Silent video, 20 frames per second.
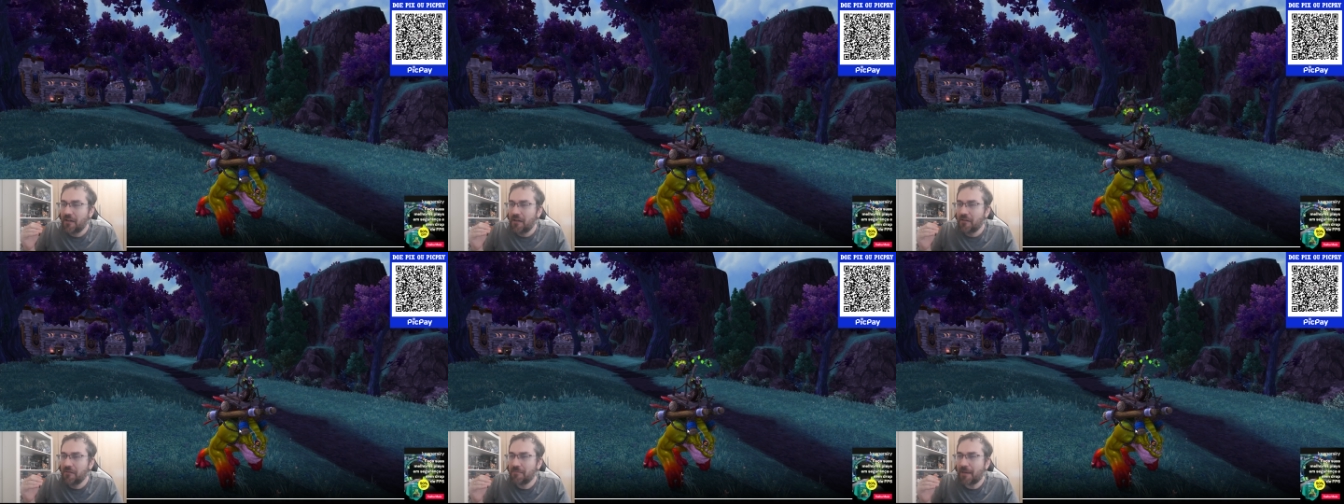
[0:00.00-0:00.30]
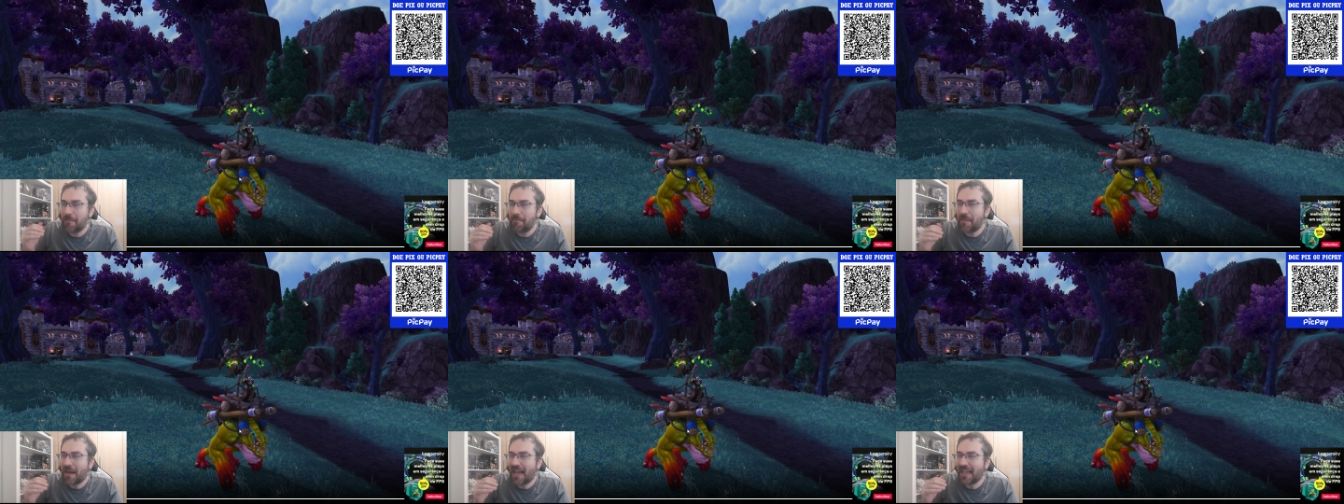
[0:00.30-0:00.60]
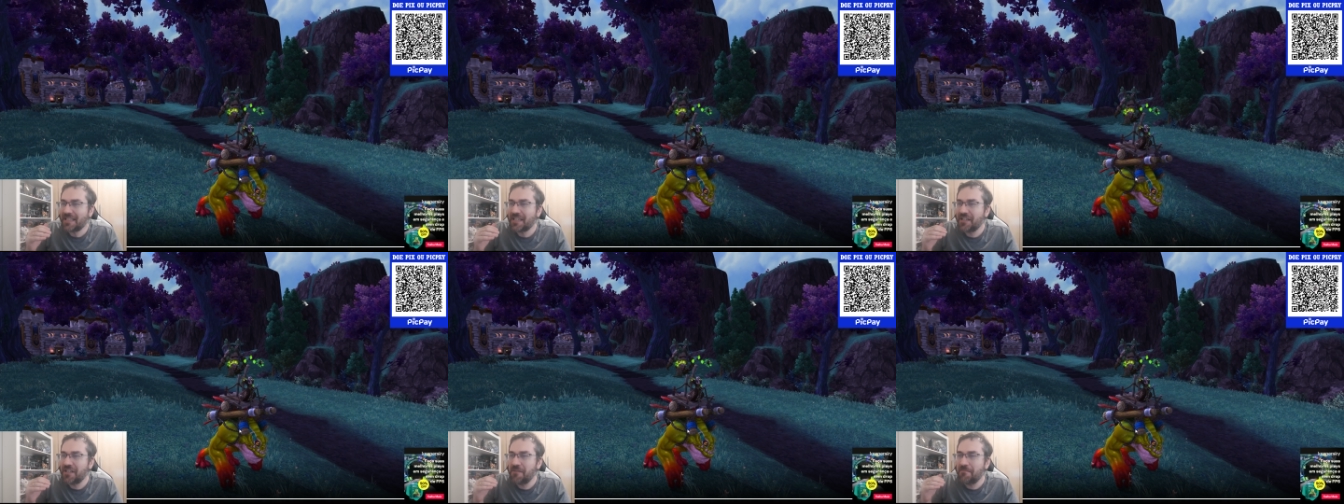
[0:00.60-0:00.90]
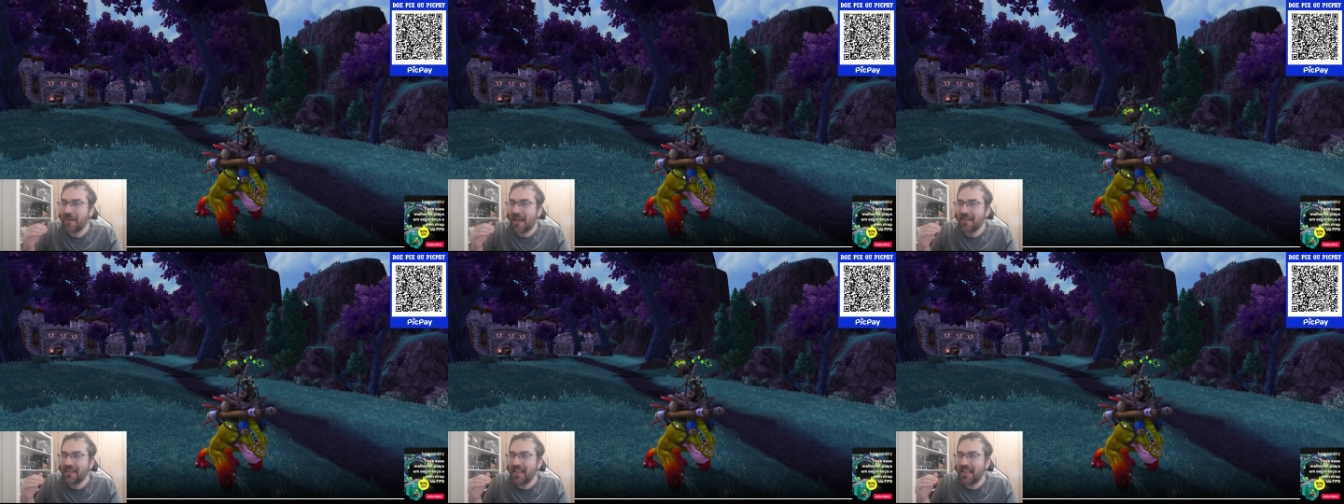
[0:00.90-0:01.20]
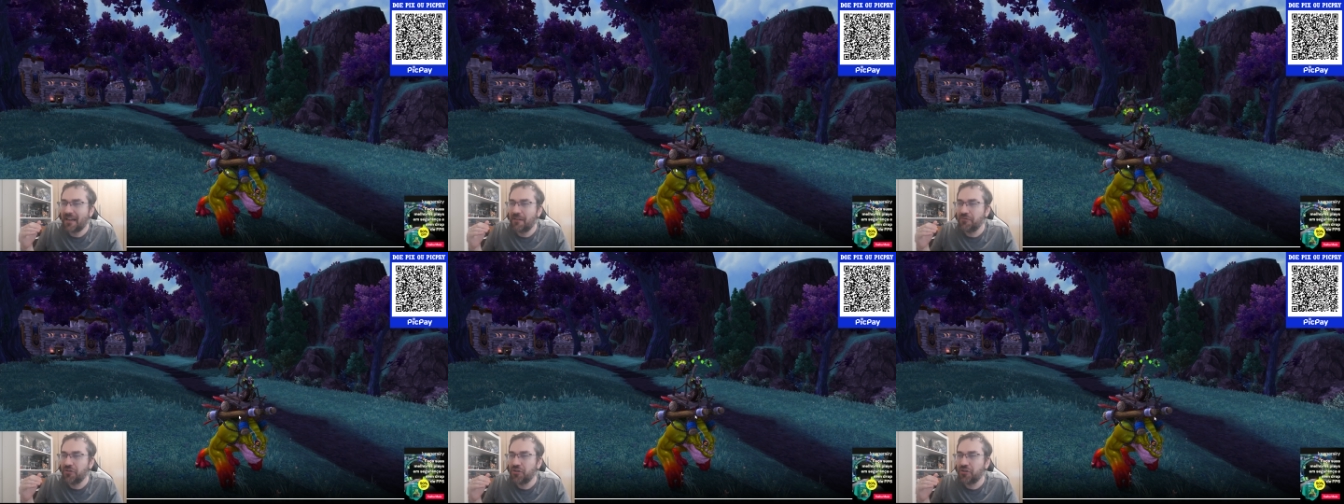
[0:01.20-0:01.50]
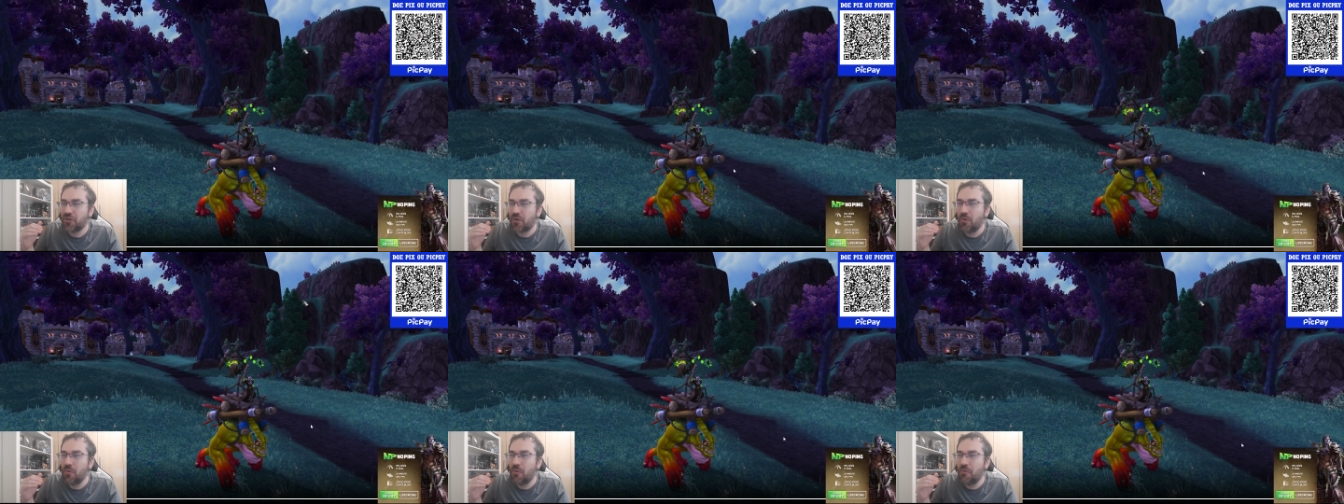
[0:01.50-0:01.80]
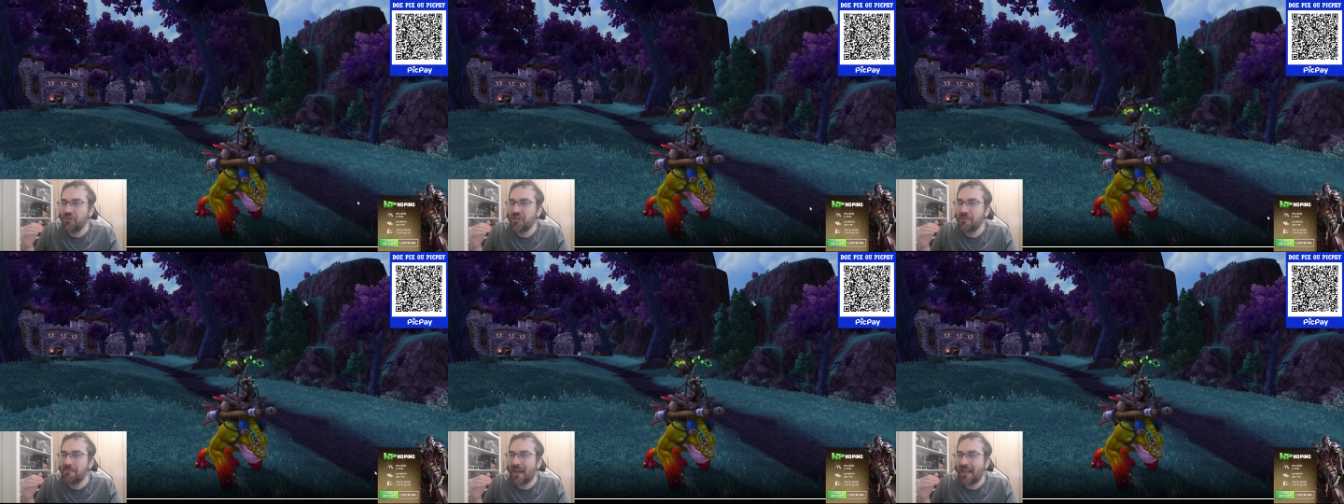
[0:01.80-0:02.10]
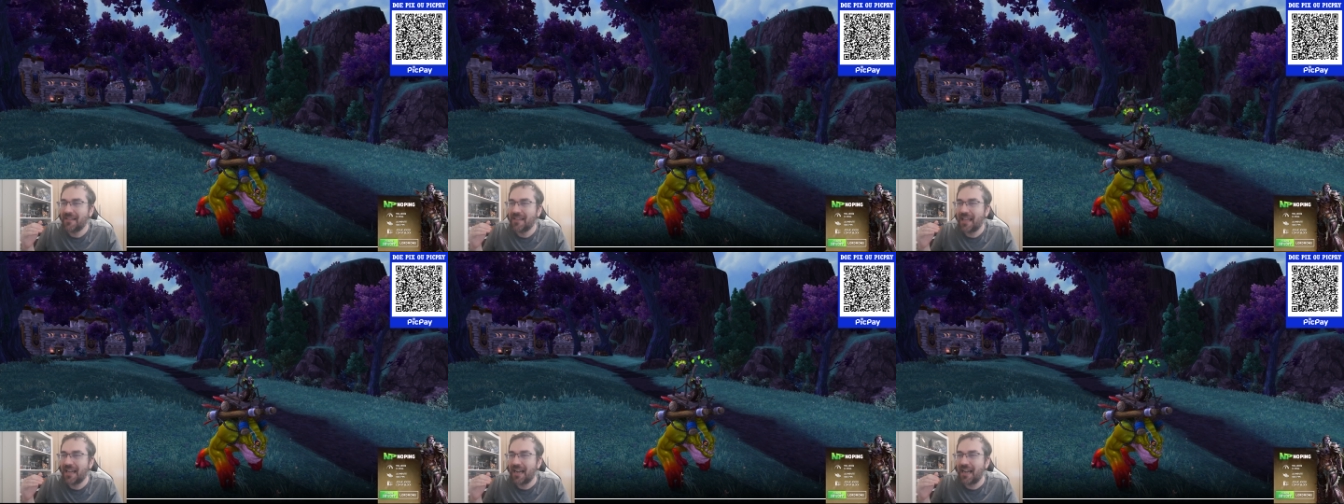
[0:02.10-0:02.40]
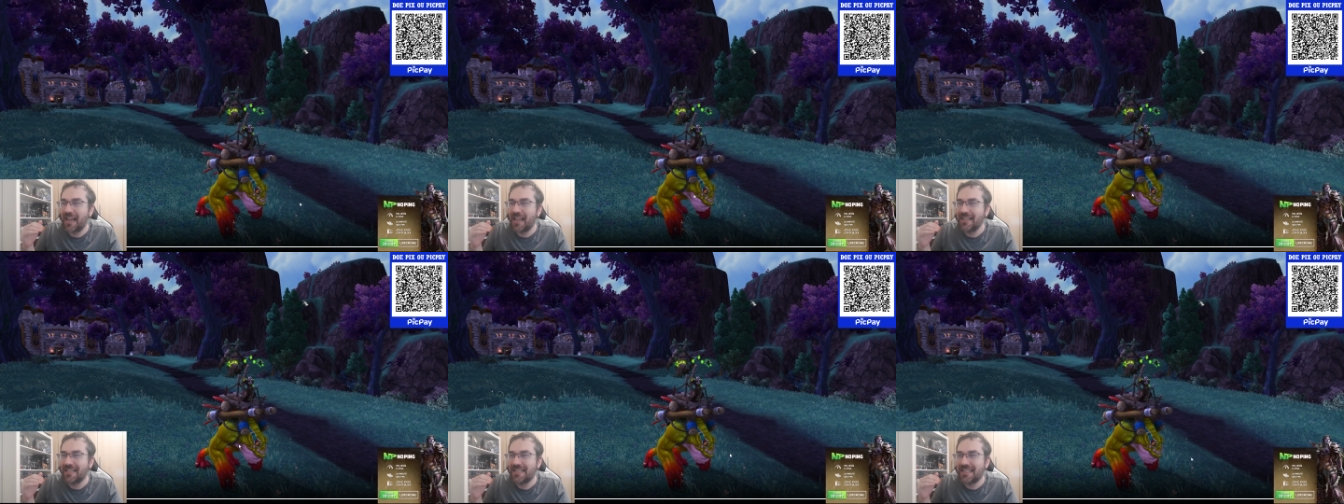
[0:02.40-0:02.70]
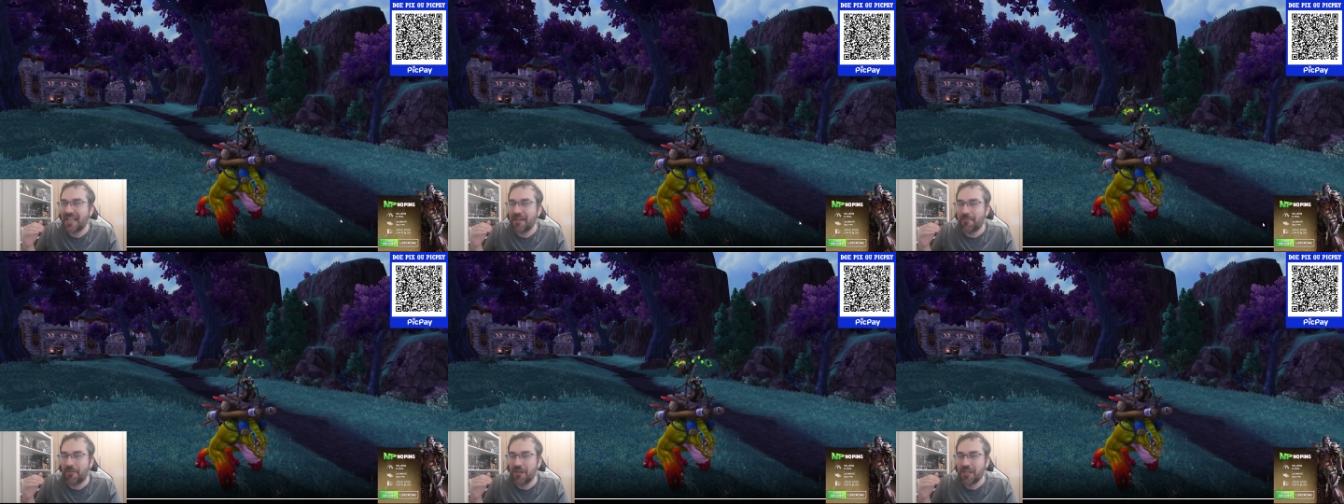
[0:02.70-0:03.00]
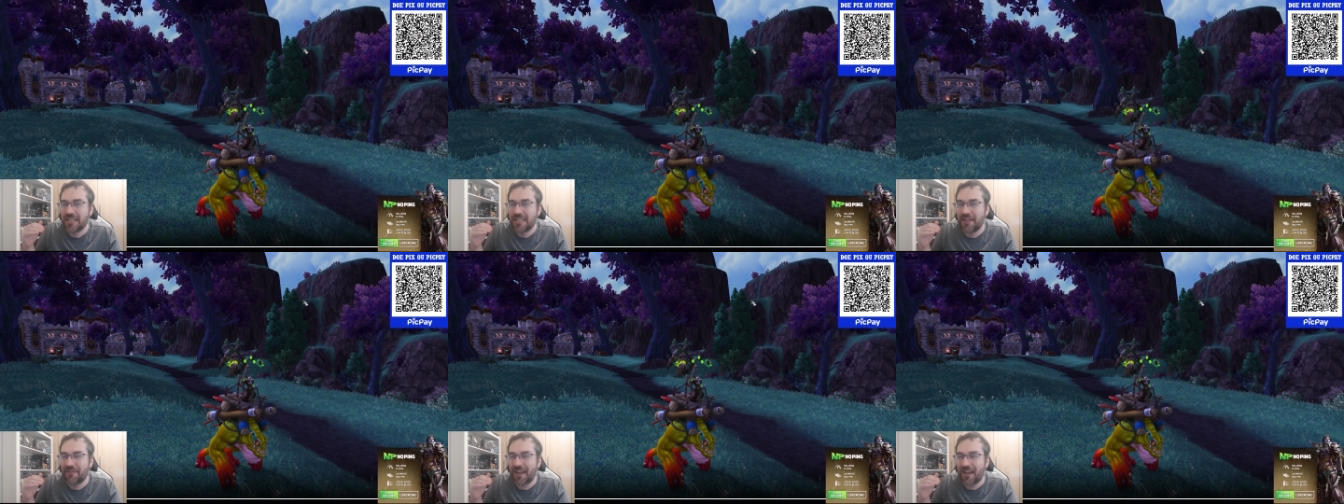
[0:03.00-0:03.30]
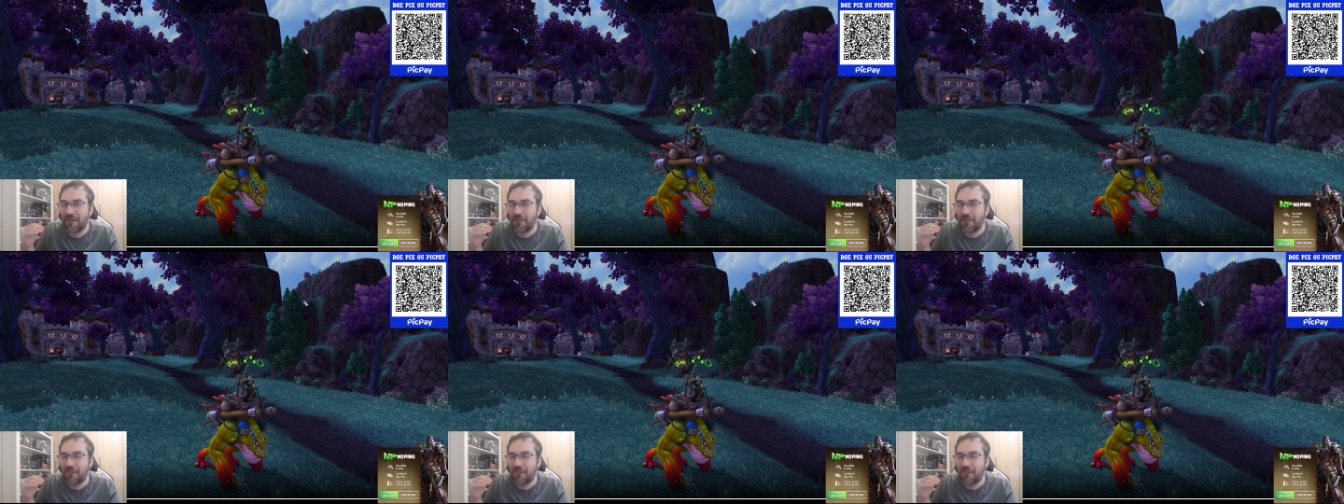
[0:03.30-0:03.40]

uma parte de madeira, uns troncos de madeira ali em cima, onde você vai